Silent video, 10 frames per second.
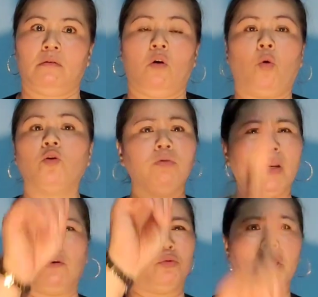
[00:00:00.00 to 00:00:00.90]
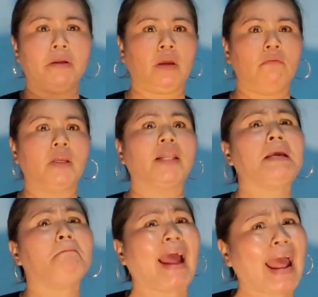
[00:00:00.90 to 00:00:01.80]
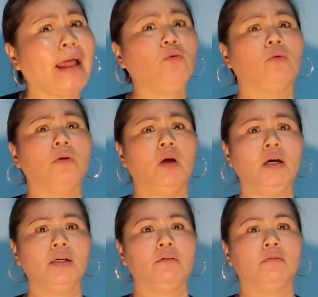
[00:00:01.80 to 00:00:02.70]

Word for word: Ồ đúng rồi, lần đầu tiên chị thấy ma luôn á.